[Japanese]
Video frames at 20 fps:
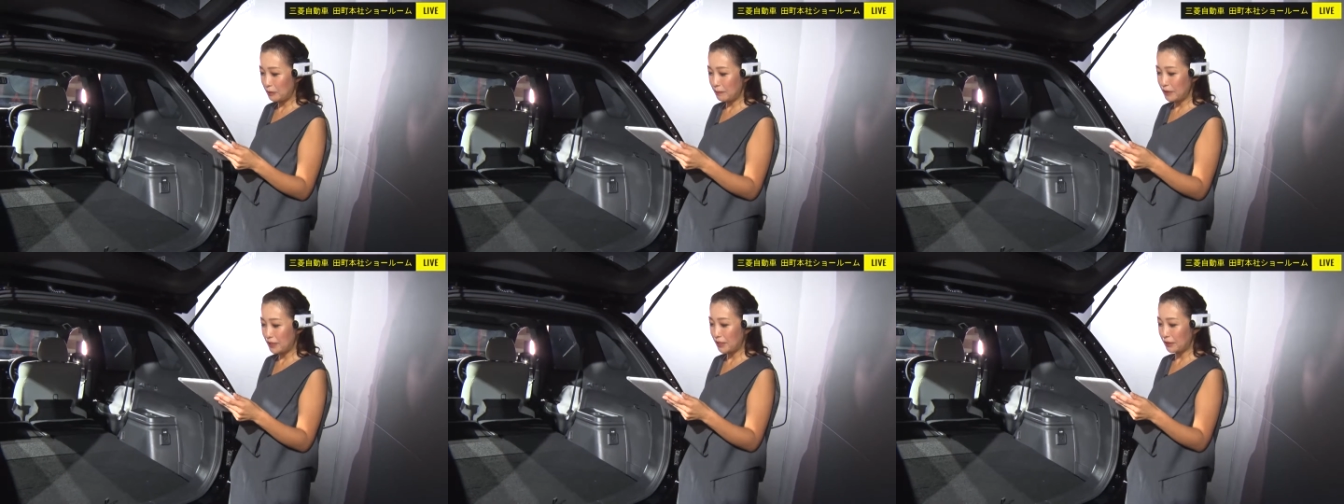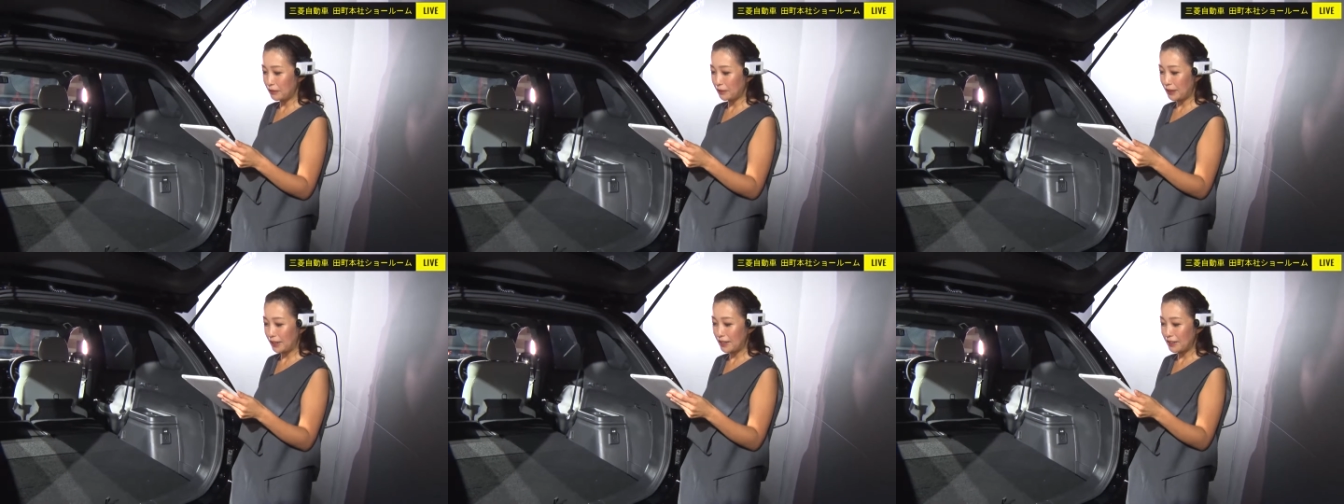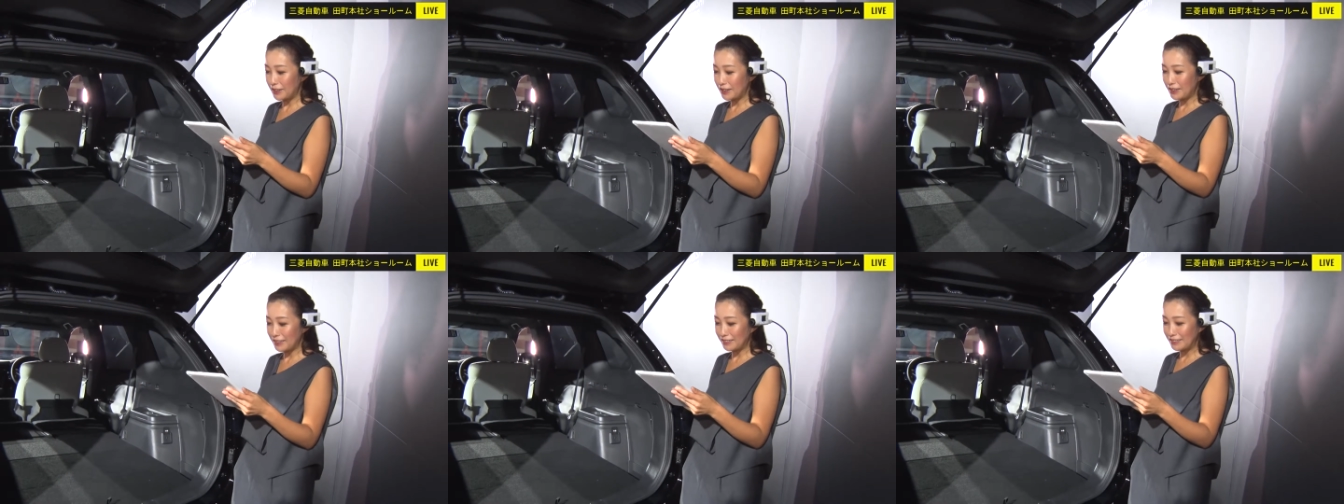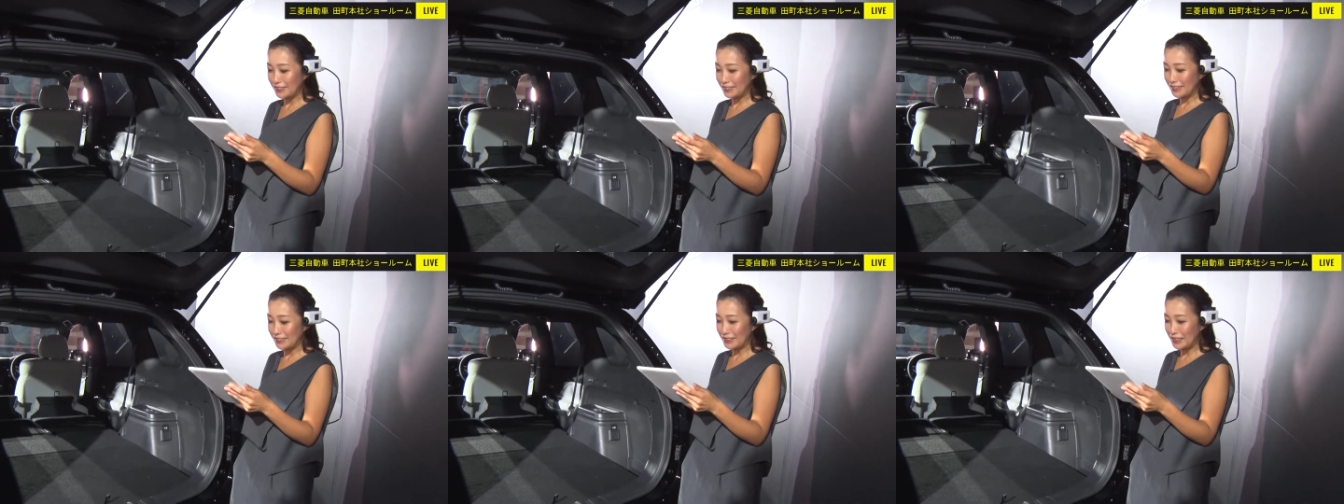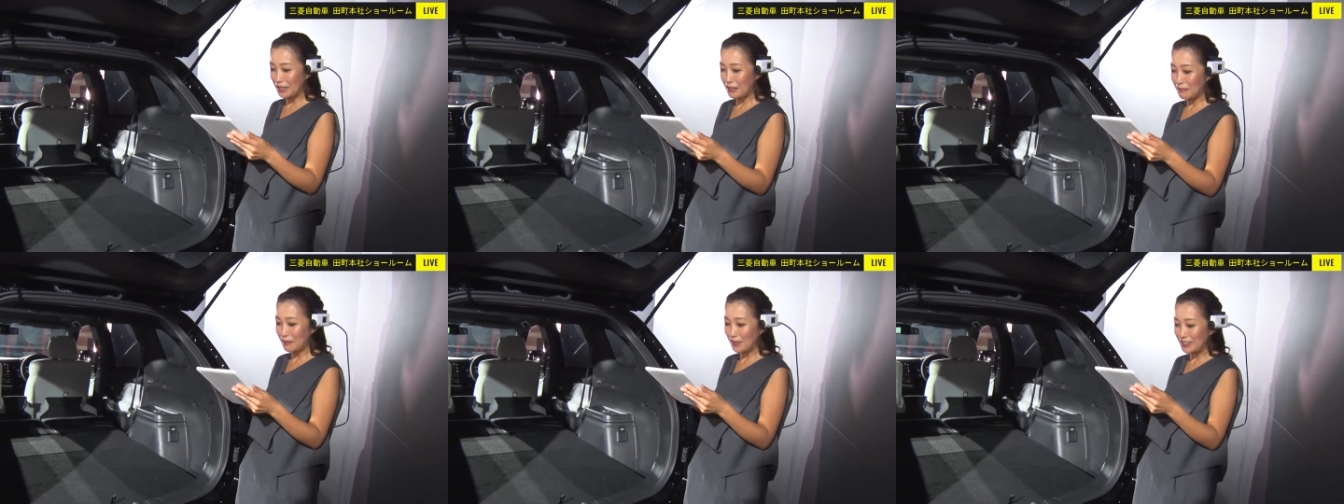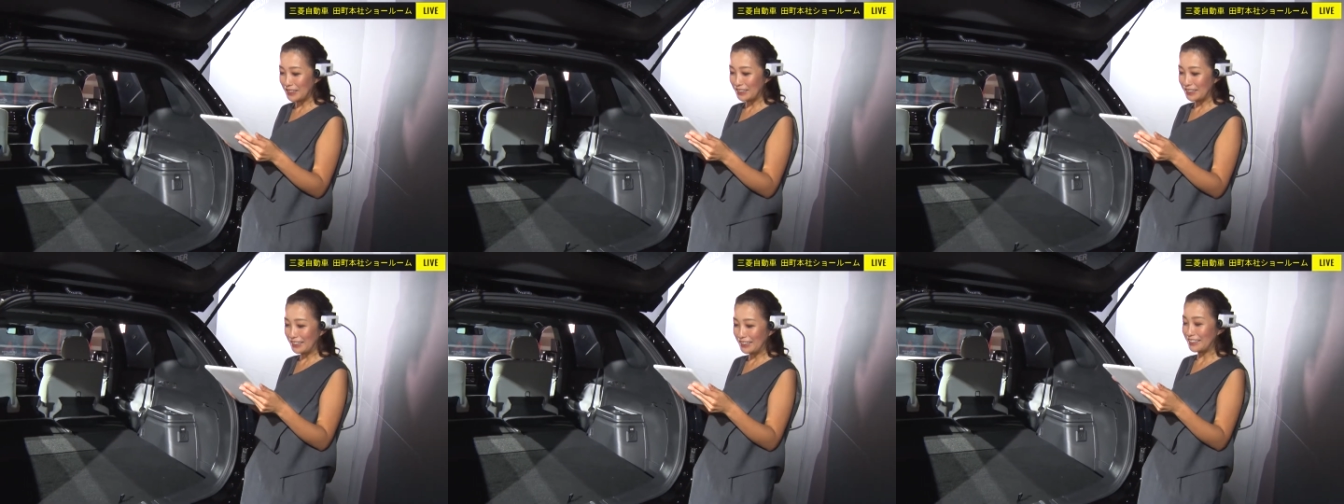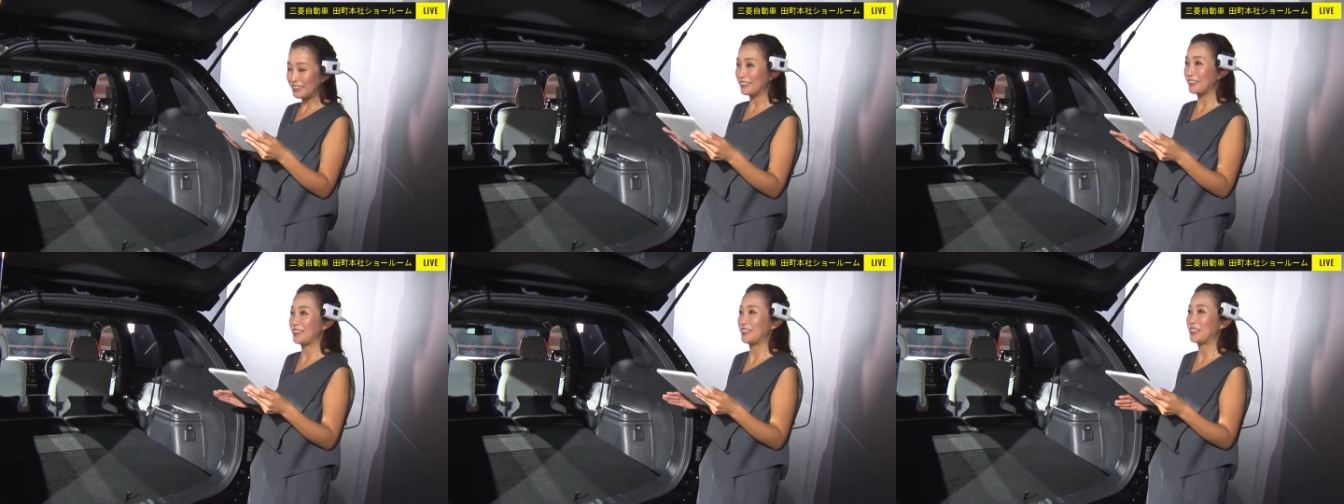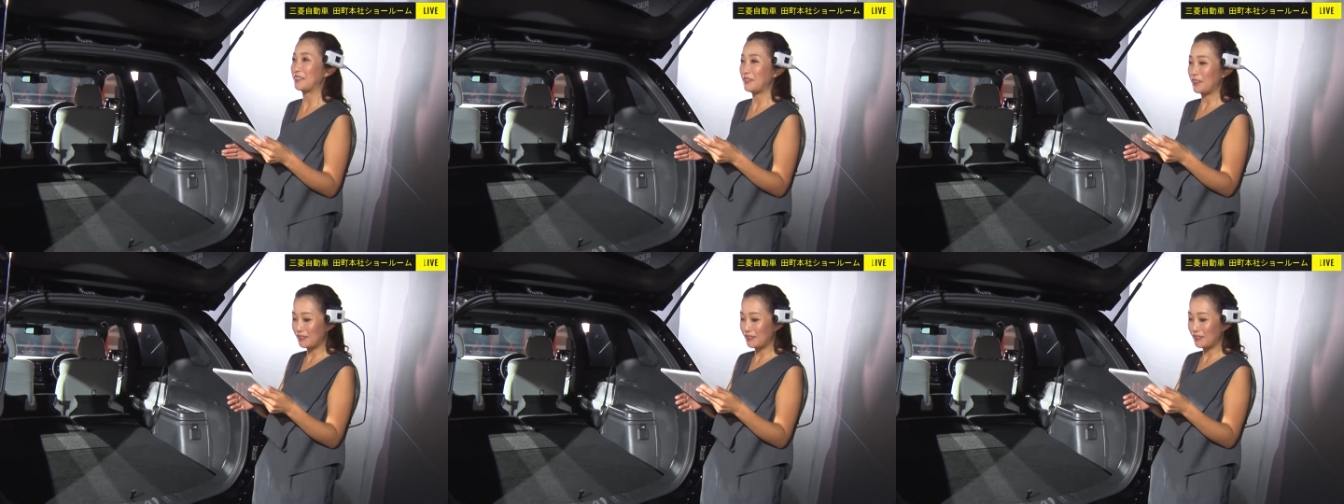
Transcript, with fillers: 海でドライヤーって使えますかという質